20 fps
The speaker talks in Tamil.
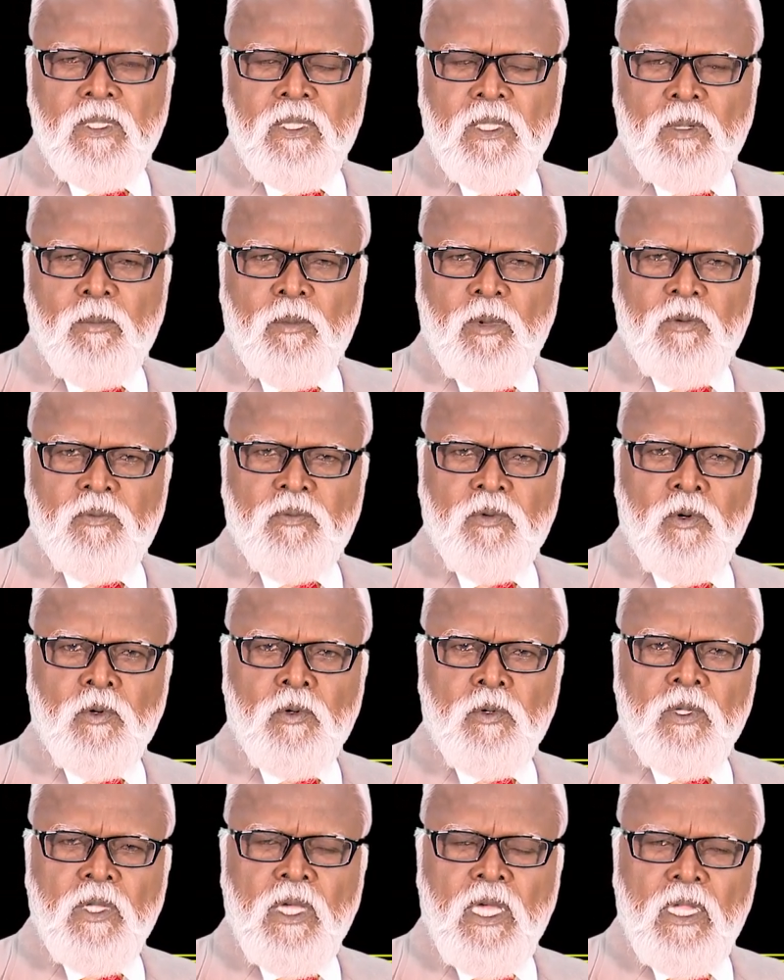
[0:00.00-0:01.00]
Number
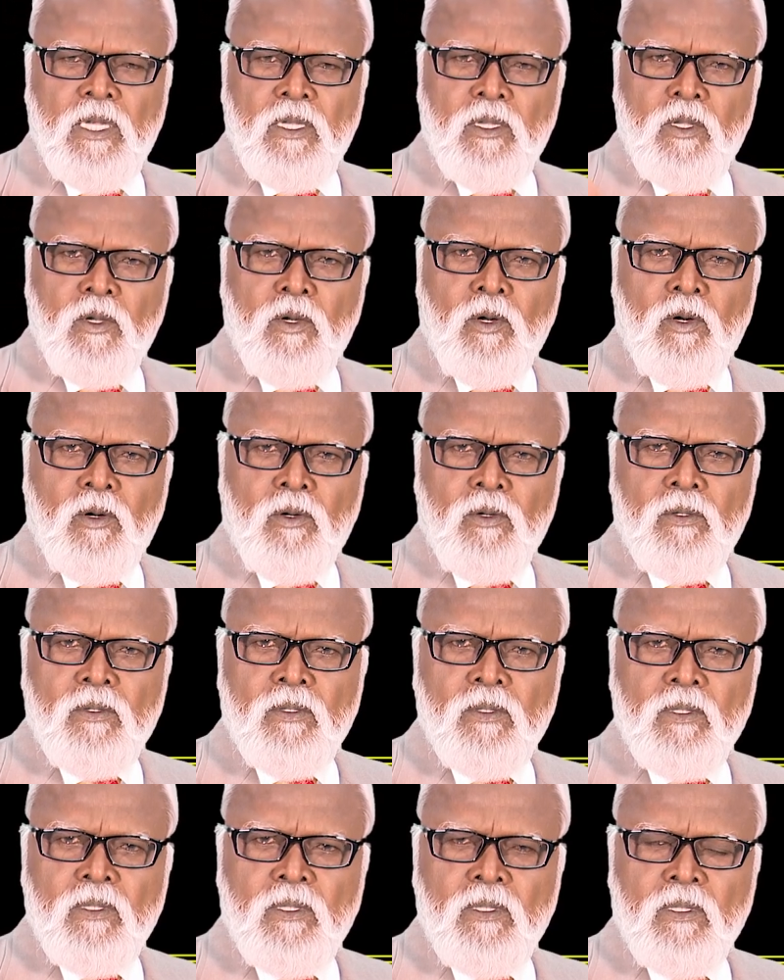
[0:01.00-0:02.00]
four, a law
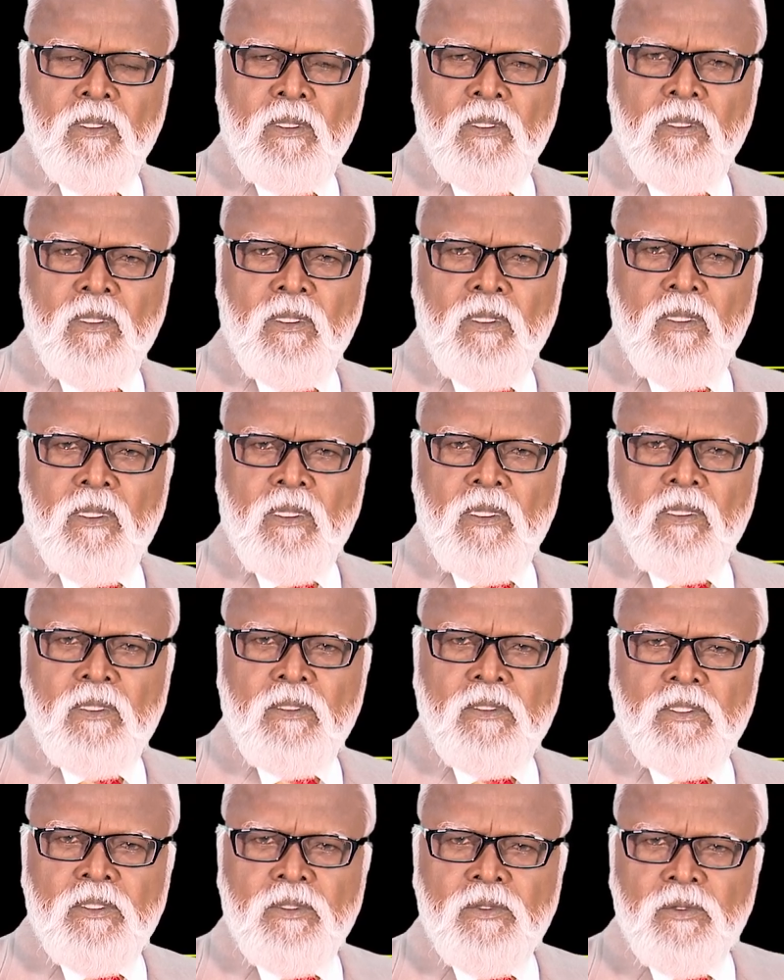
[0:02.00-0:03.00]

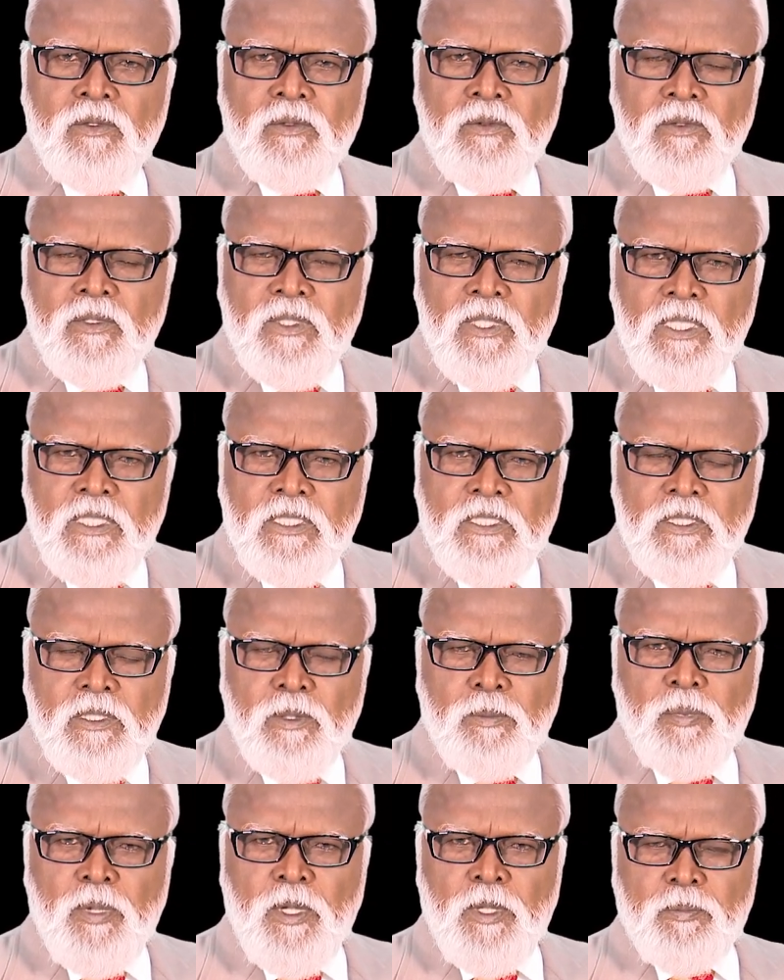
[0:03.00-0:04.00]
to reach
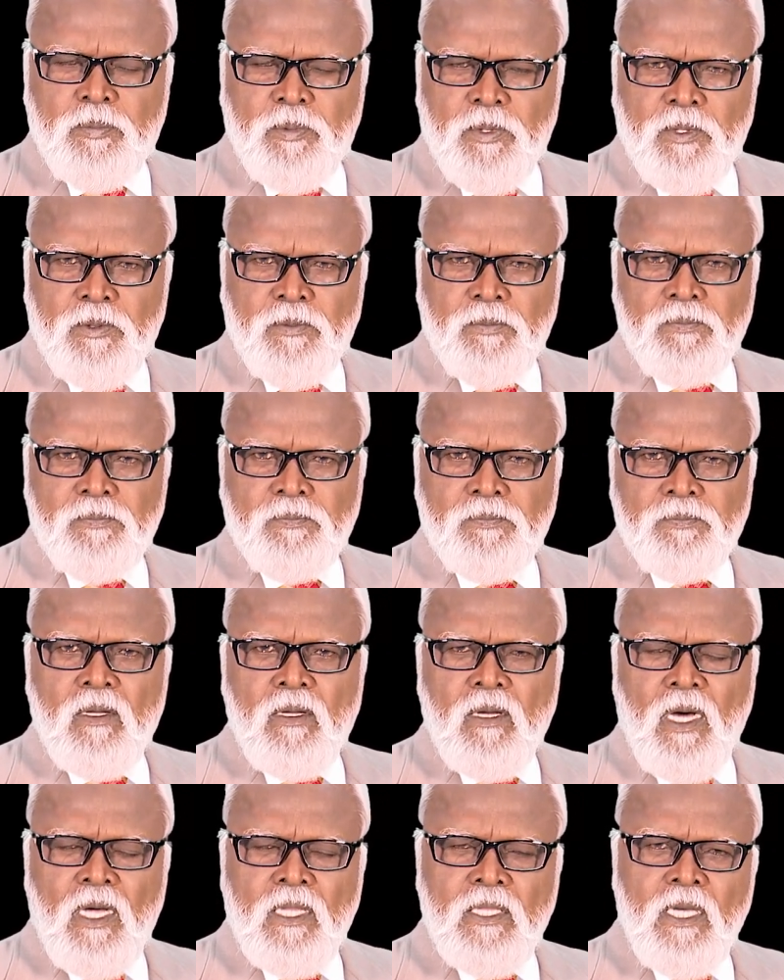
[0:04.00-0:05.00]
the people.
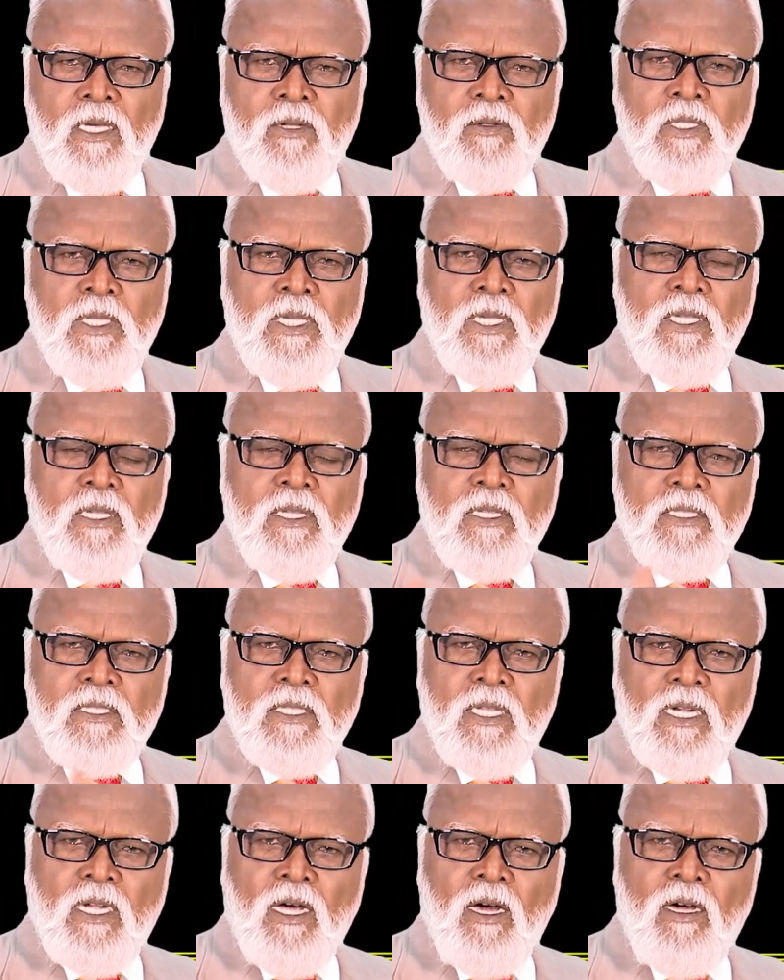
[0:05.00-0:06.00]
அதாவது
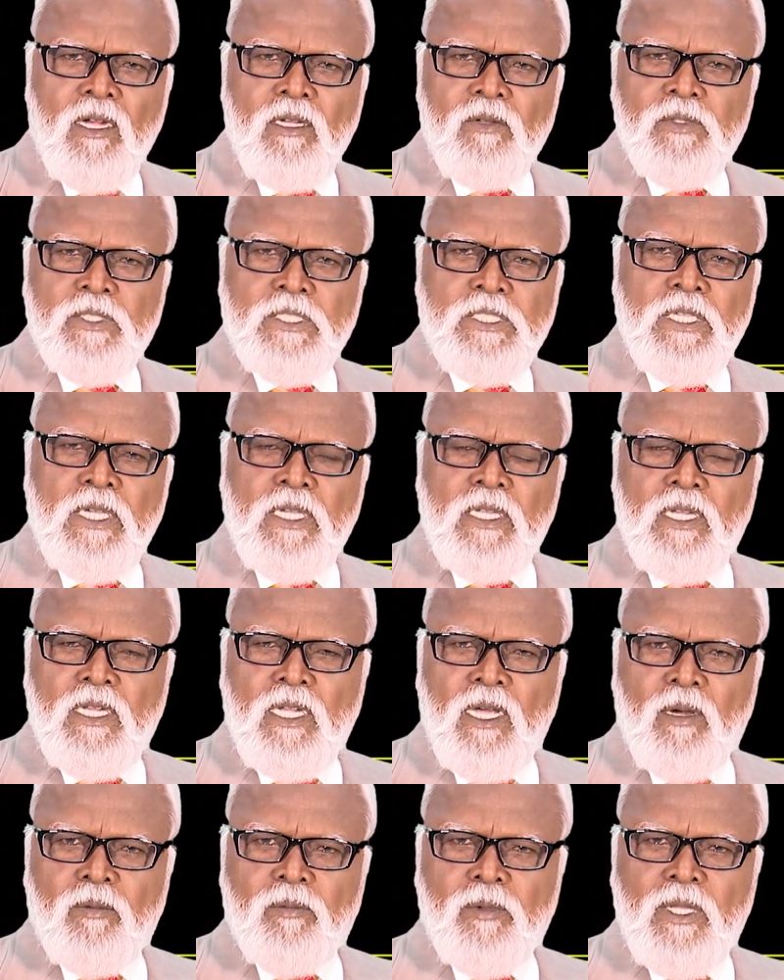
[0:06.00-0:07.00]
இந்த நாலு விஷயம்
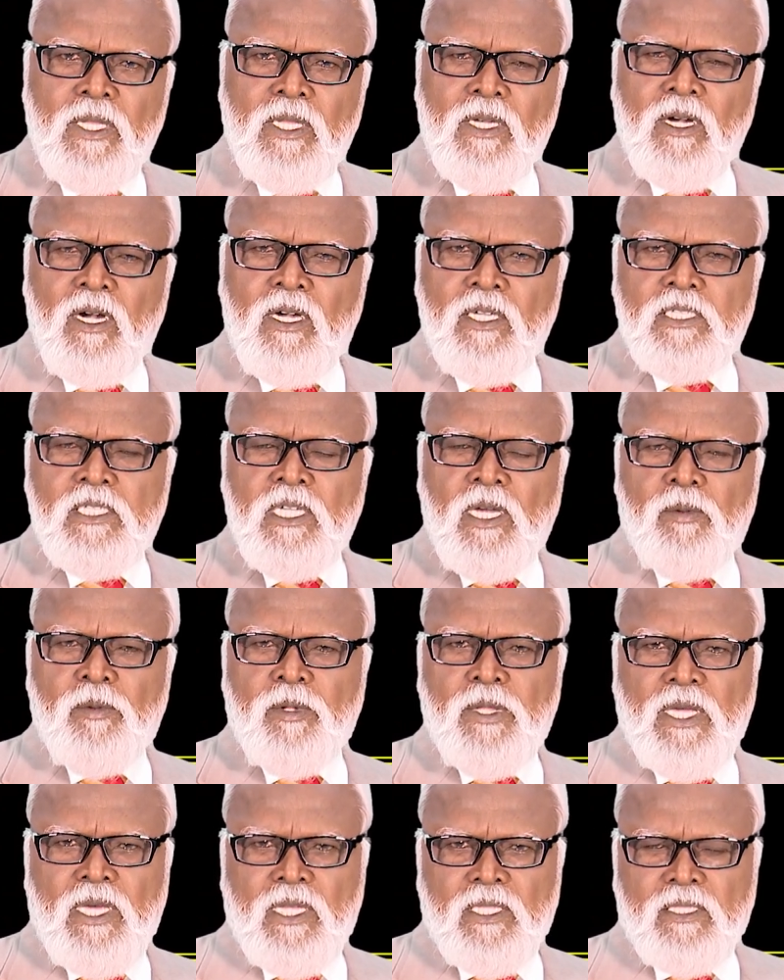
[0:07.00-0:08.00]
இல்லாமல் ராஜ்யம்
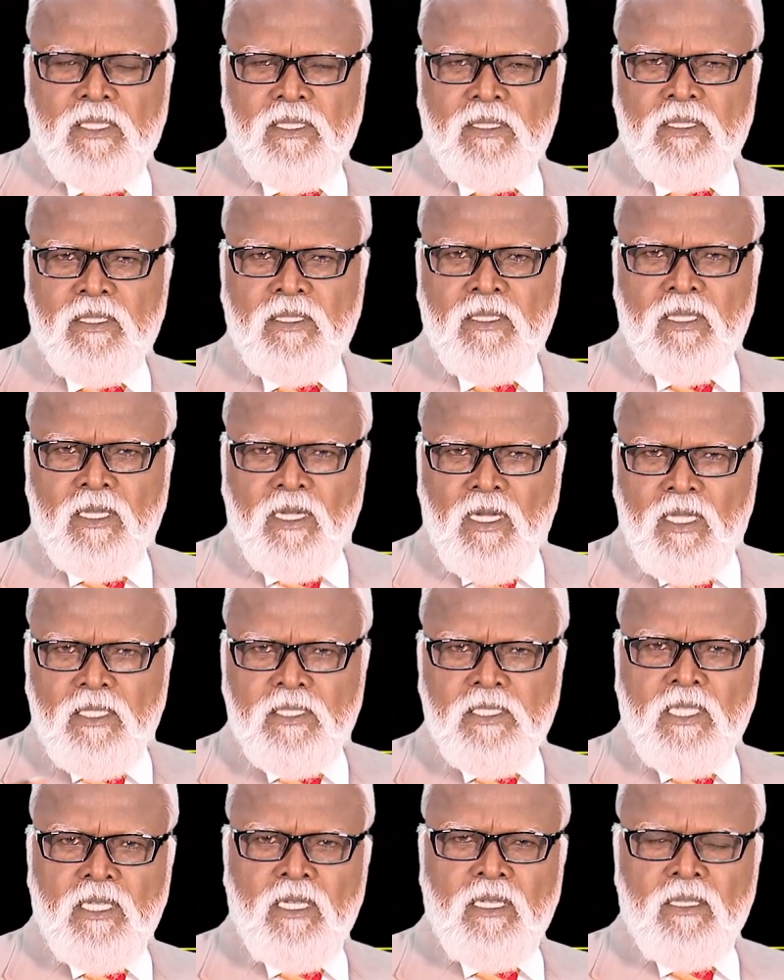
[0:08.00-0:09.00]
அமையாது
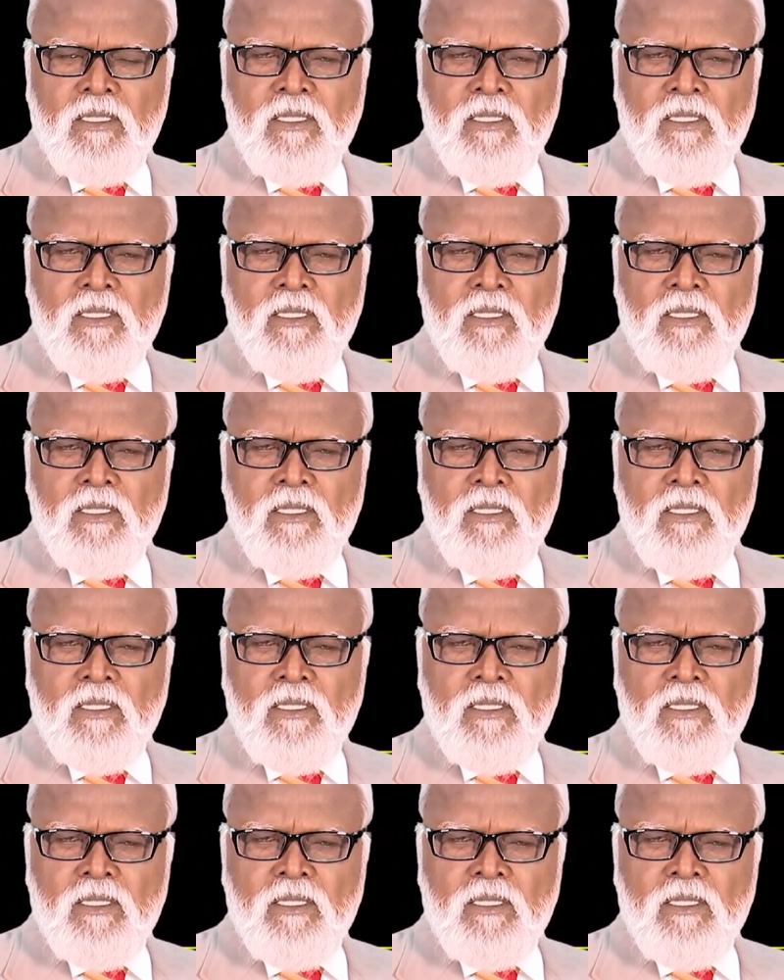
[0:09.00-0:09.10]
ராஜா